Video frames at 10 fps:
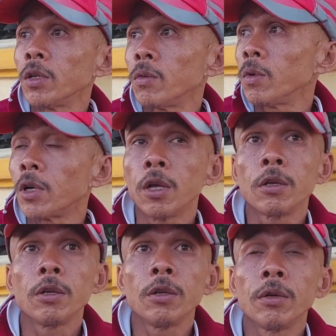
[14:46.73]
sao tối
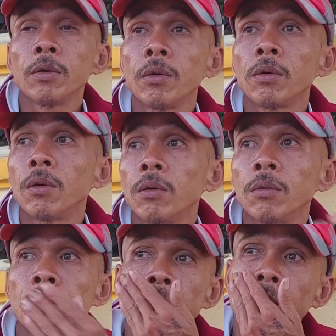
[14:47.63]
không ngủ mà ngồi nói nhảm
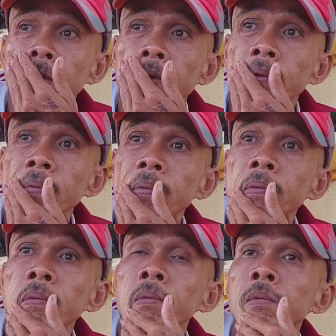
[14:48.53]
hoài vậy
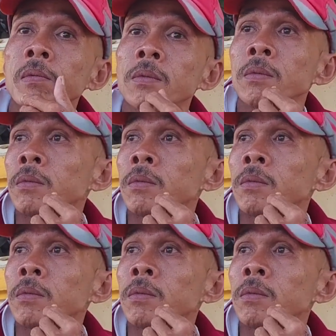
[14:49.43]
hả